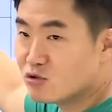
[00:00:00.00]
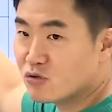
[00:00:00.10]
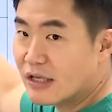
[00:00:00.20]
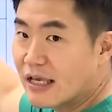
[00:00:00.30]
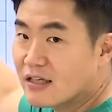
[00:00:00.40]
중,
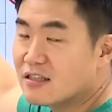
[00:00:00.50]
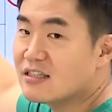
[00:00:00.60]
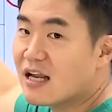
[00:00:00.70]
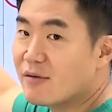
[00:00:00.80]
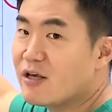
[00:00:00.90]
그
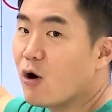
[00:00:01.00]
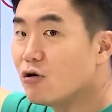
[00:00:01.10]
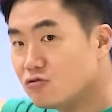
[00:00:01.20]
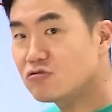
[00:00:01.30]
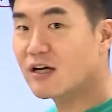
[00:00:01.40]
사람이
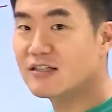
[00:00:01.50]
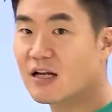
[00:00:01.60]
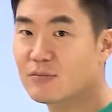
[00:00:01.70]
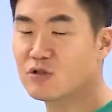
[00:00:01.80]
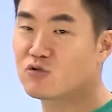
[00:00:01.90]
어느 국가의
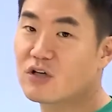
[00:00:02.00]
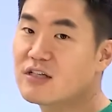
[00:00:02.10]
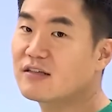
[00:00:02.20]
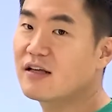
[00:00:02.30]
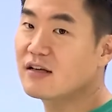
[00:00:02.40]
사람인지 중요하지
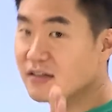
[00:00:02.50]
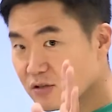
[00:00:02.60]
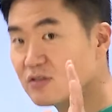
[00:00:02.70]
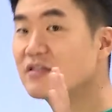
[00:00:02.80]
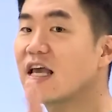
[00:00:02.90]
않다.
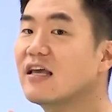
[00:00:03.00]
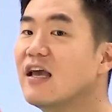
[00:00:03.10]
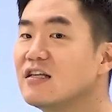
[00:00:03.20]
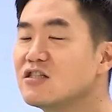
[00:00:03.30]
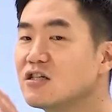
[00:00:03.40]
그래서 그
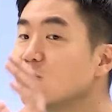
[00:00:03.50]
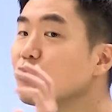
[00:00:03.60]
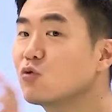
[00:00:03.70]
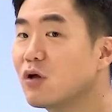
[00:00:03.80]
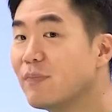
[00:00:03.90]
개개인이 지금
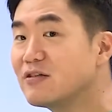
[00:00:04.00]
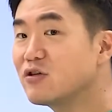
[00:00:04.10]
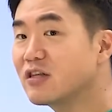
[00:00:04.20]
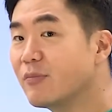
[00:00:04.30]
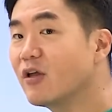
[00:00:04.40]
고통에 빠져
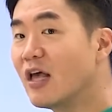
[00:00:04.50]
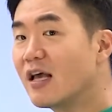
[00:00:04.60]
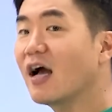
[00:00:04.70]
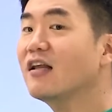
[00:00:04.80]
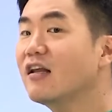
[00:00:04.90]
있다면
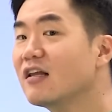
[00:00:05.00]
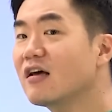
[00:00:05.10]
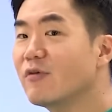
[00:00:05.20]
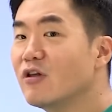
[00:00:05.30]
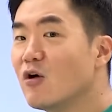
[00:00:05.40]

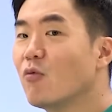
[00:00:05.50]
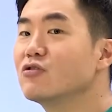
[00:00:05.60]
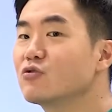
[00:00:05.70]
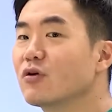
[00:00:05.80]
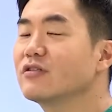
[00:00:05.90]
가난하다면
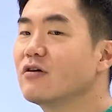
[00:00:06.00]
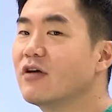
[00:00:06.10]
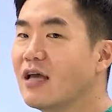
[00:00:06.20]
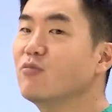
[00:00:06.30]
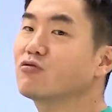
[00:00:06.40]
원조에서
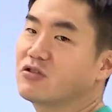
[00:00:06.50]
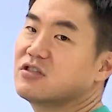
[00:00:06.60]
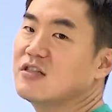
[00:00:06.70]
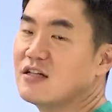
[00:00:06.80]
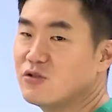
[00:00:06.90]
행복
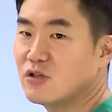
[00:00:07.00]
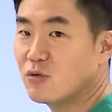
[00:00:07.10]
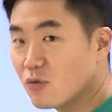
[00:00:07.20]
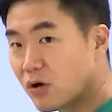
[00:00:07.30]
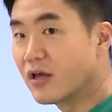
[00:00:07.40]
증진할 수
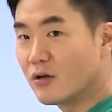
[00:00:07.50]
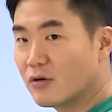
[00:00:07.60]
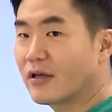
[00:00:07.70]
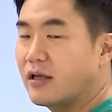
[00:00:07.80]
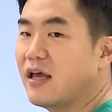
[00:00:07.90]
있도록
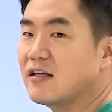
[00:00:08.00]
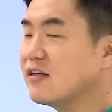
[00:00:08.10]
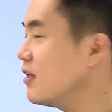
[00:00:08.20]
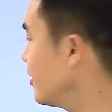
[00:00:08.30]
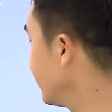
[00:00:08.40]
해야
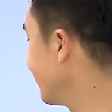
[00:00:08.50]
된다.